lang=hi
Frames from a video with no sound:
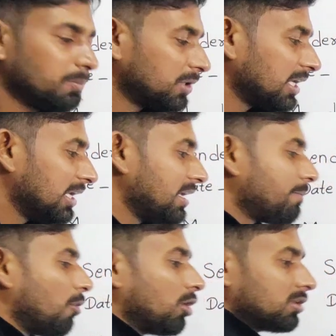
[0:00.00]
गिफ्ट के लिए
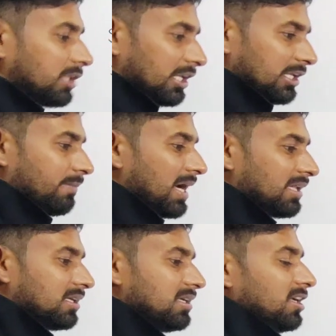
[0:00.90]
बहुत
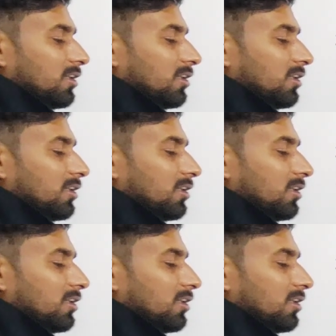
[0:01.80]
धन्यवाद